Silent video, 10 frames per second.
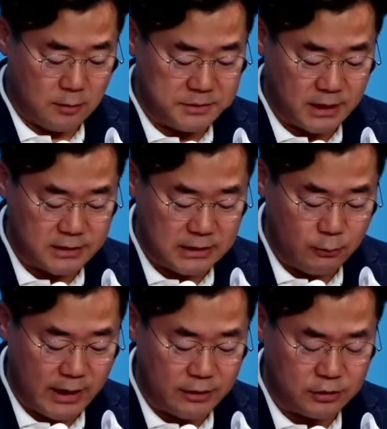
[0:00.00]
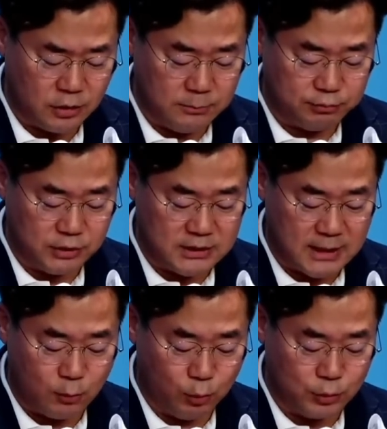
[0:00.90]
검찰은 이화영 전
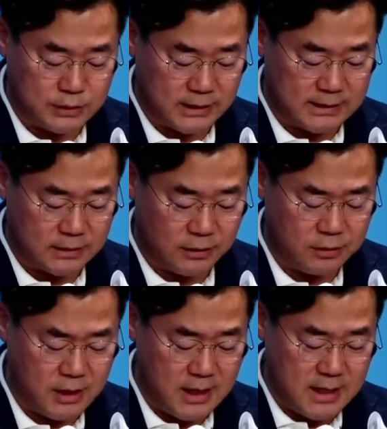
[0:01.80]
부지사 공소장에서